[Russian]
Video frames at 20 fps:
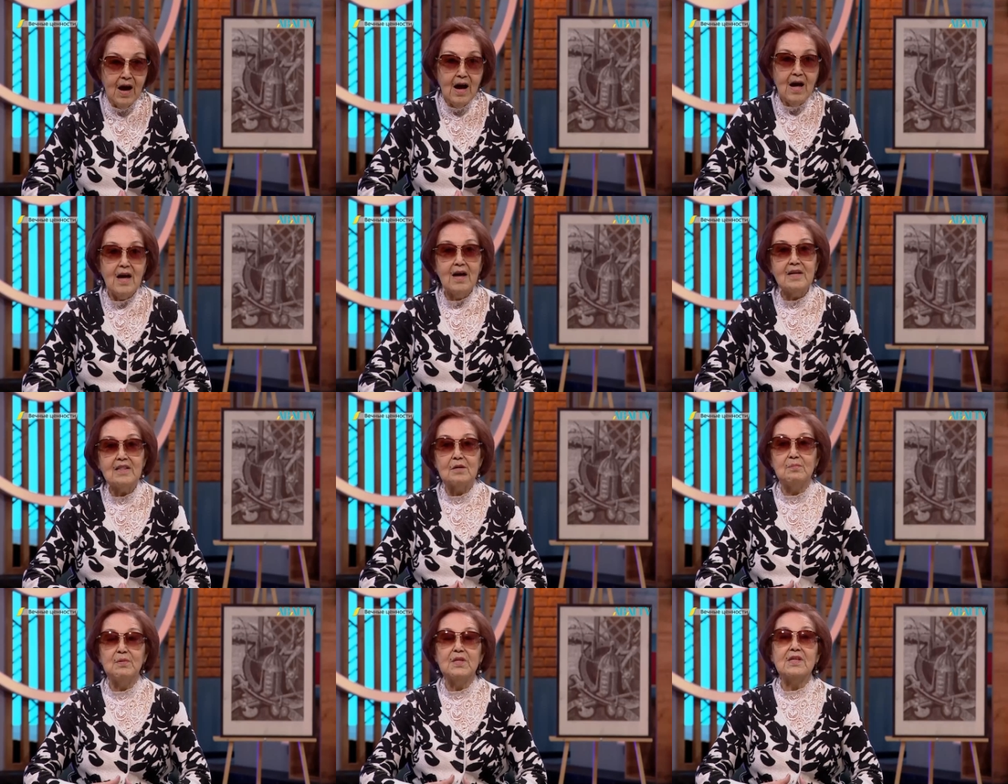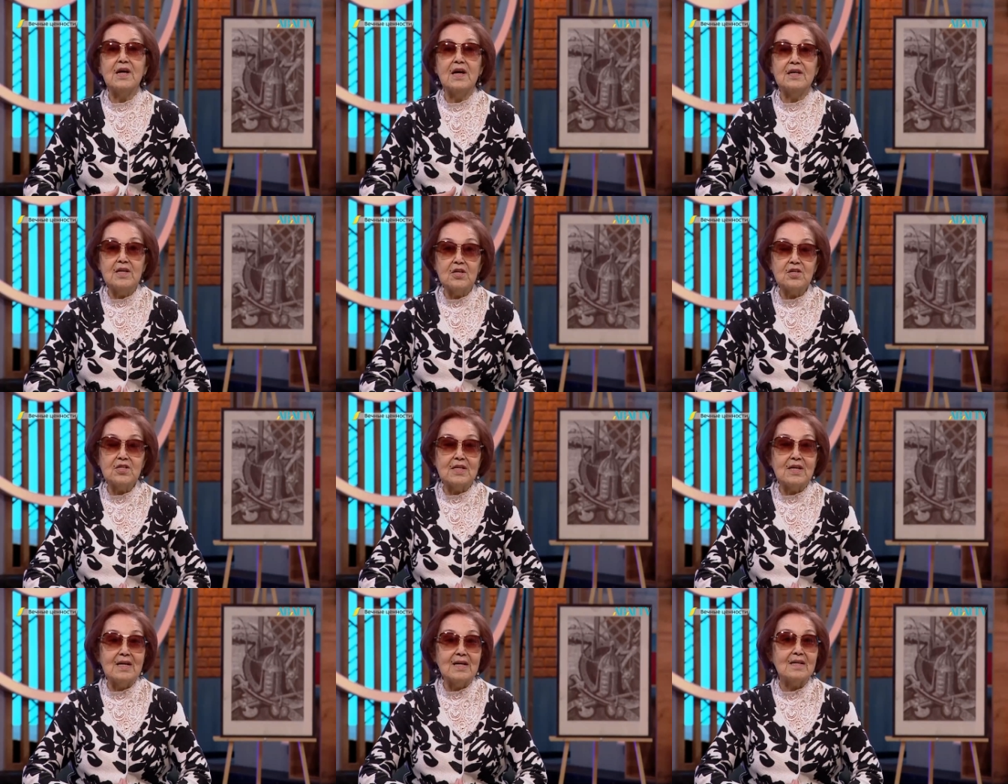Это был,
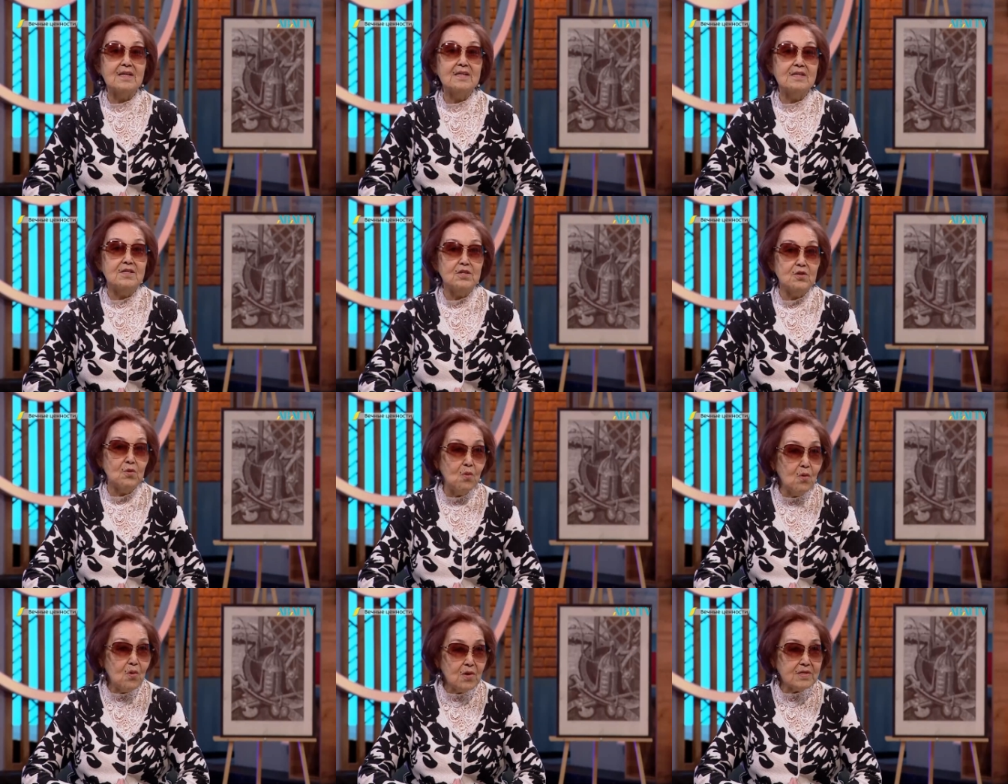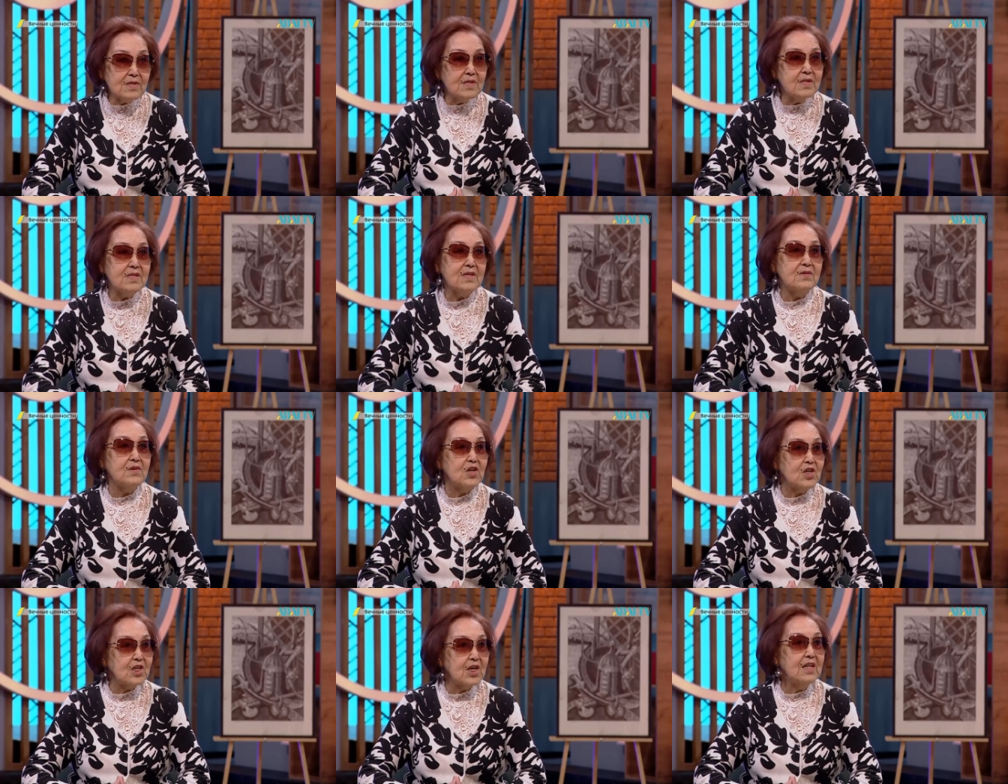конечно, грандиозный
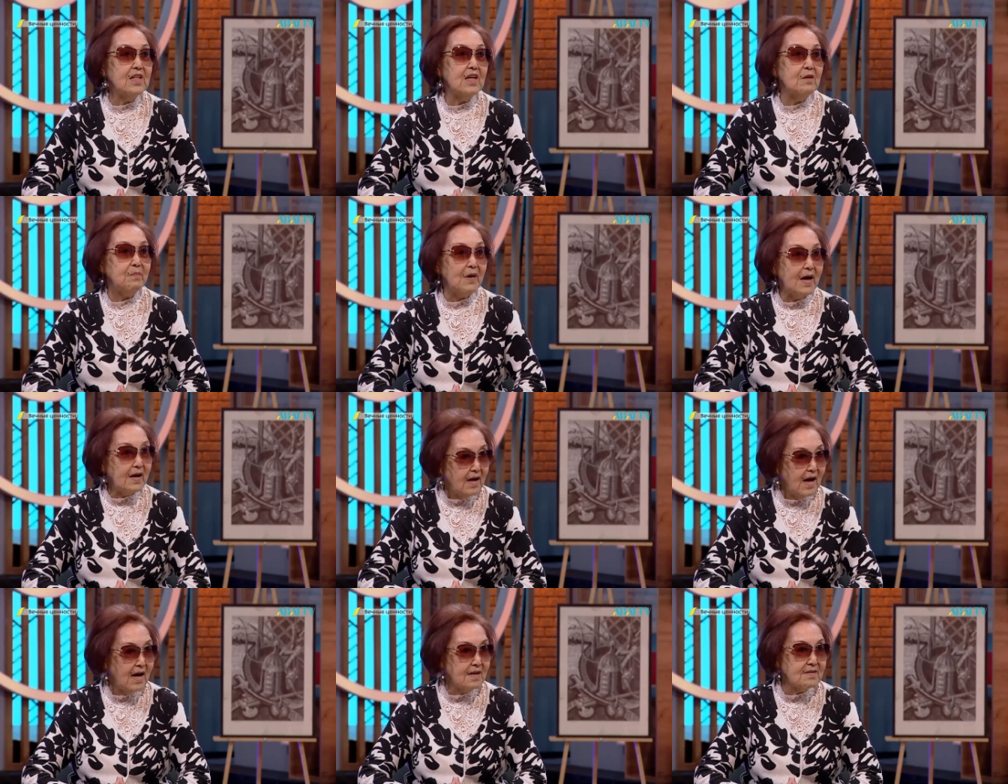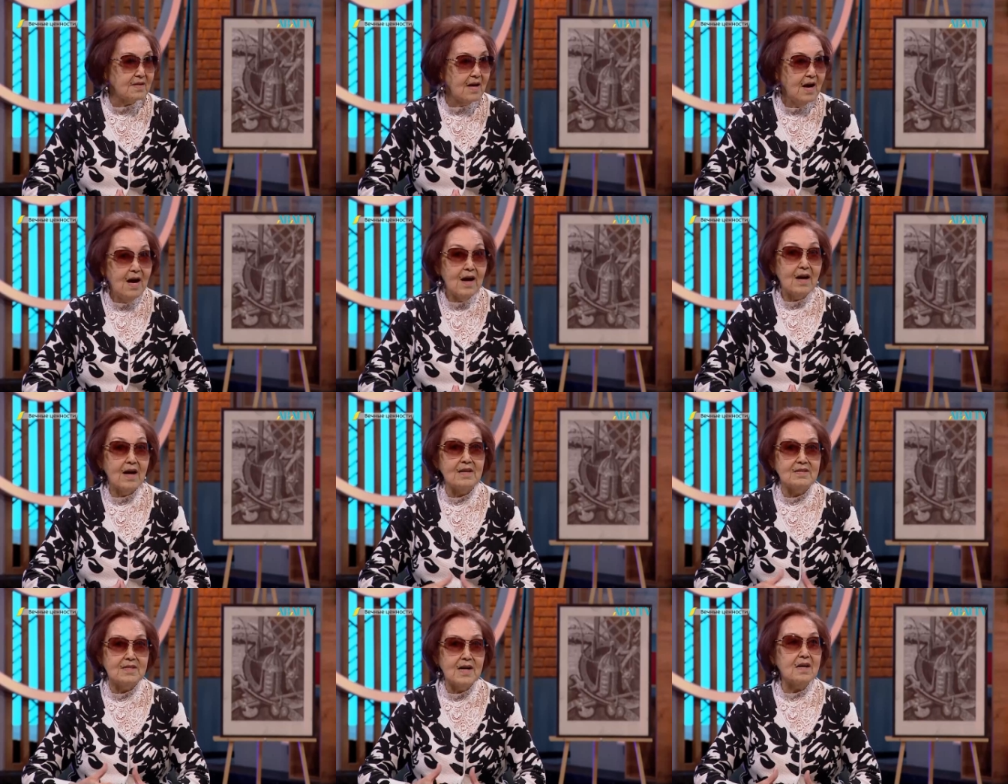совершенно показ
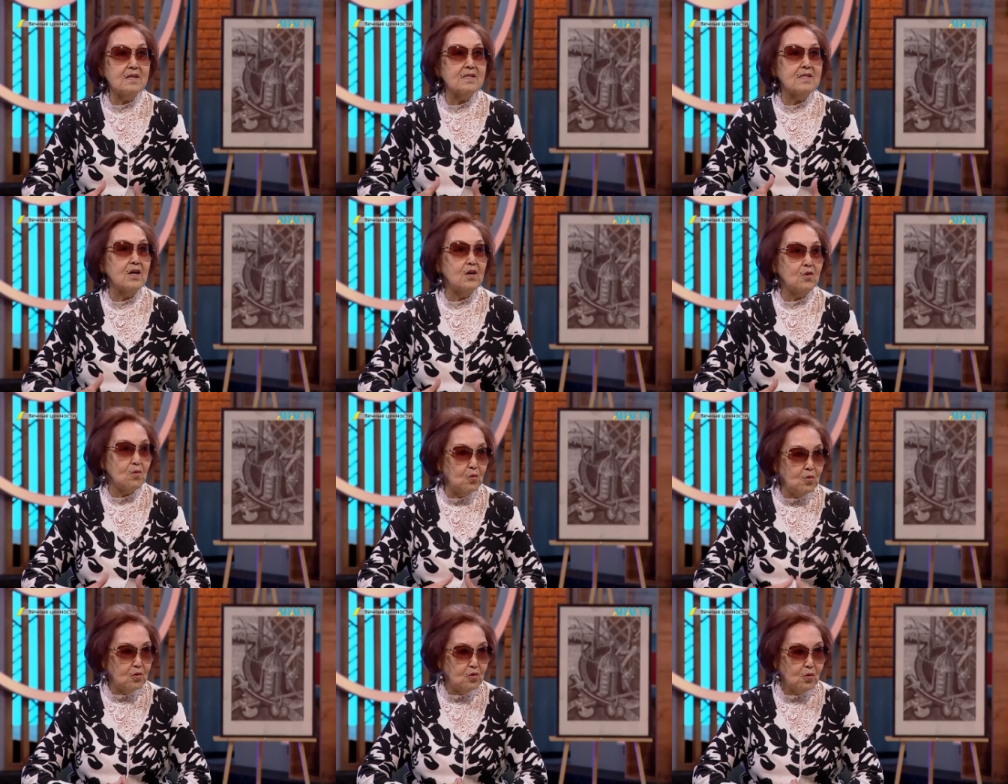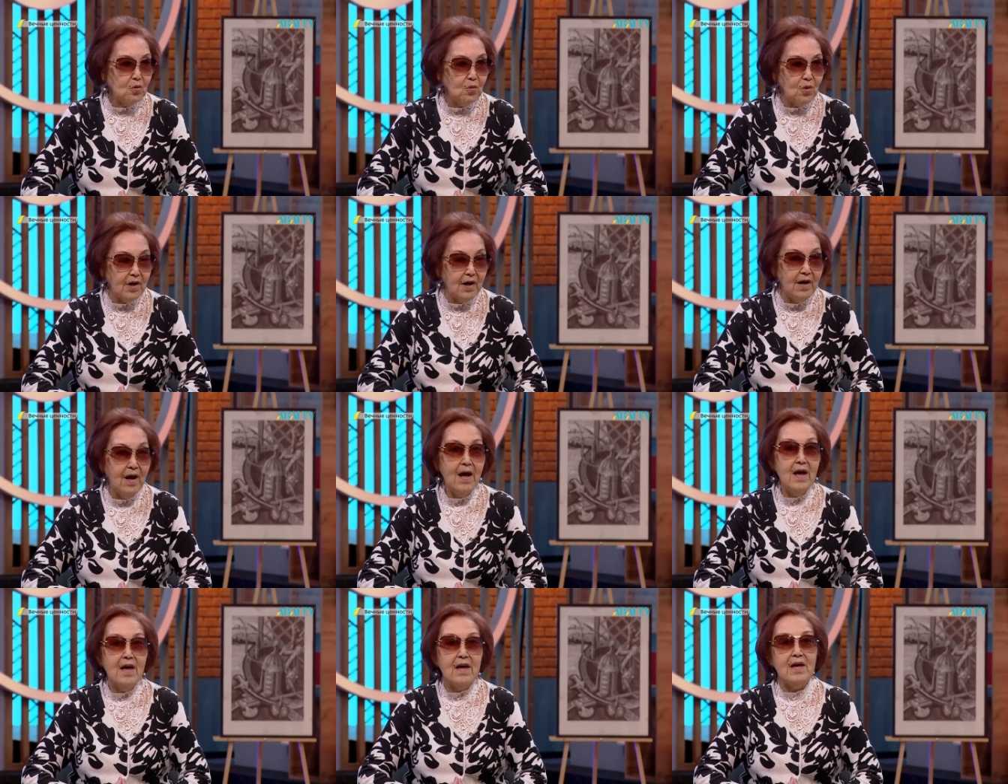казахской культуры
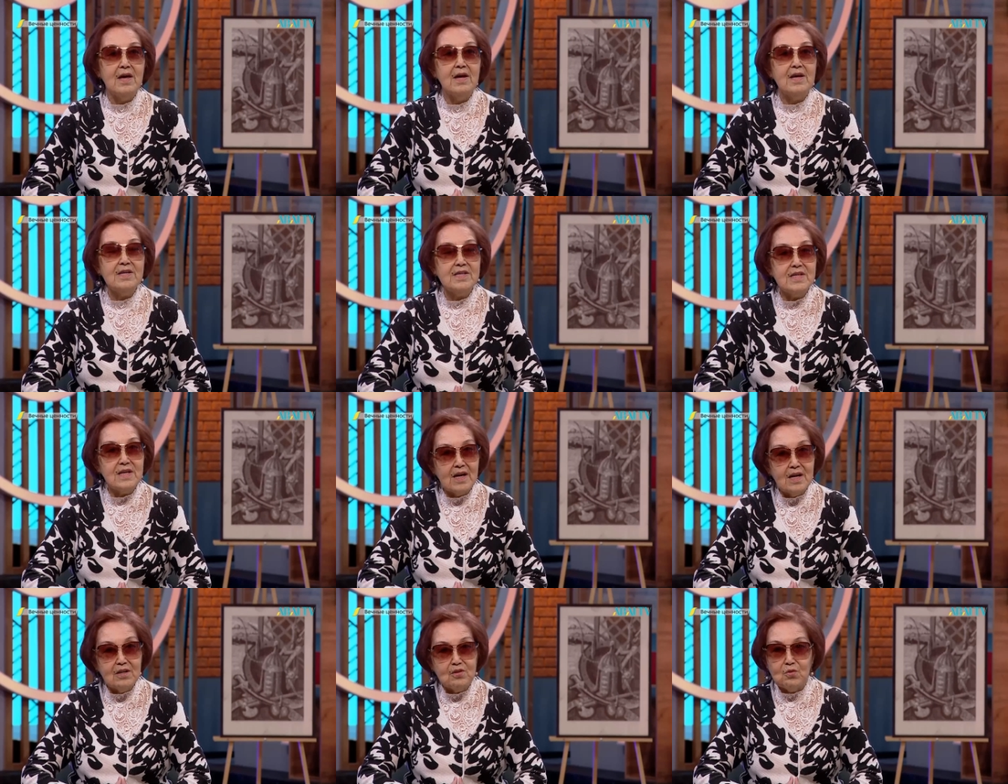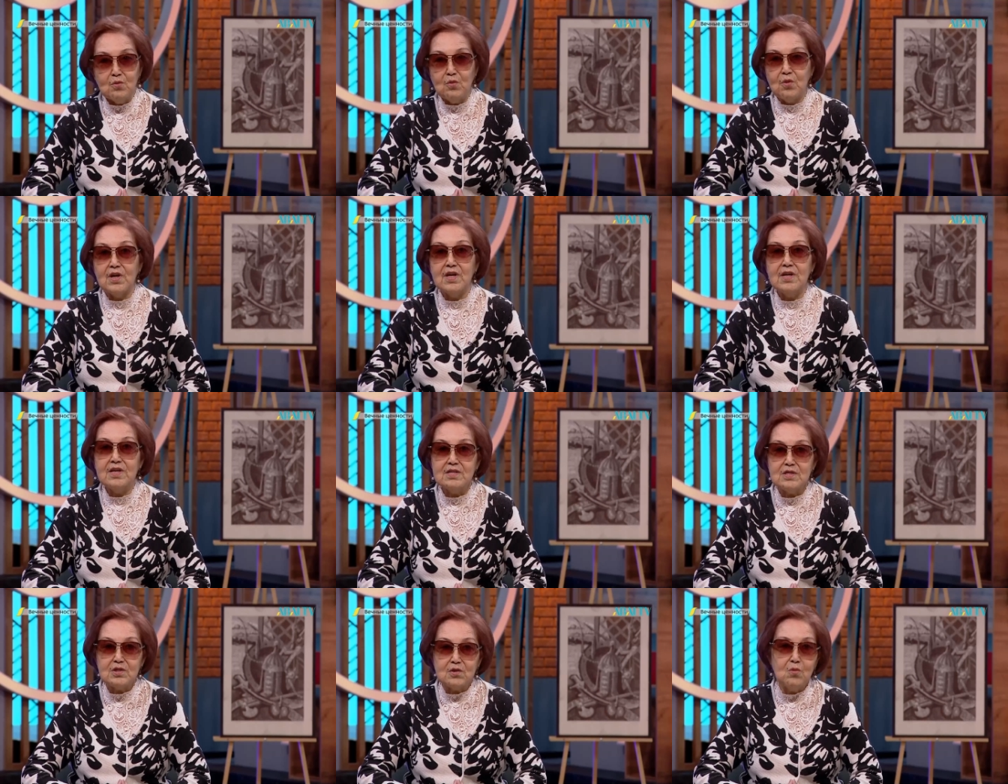и литературы, и
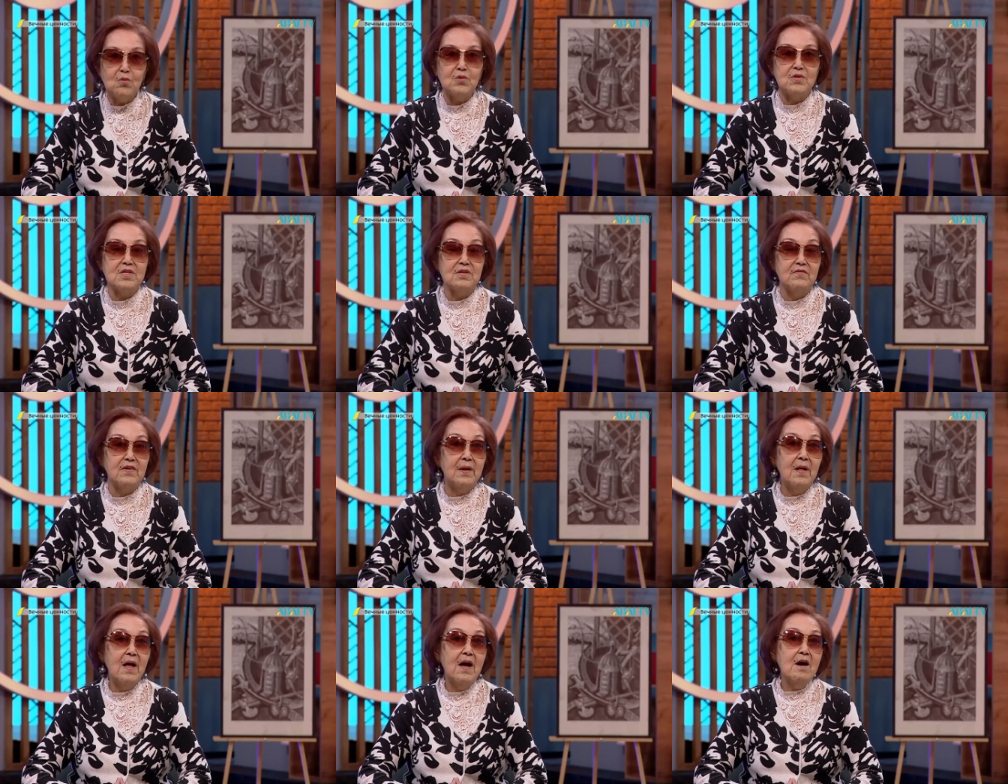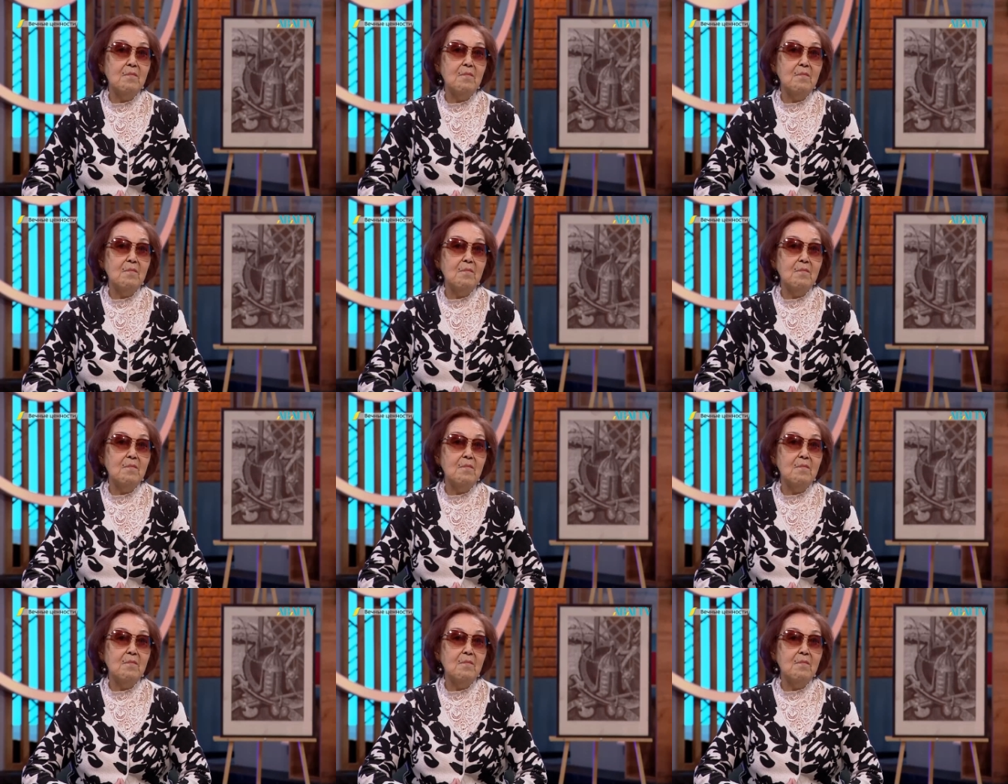искусства.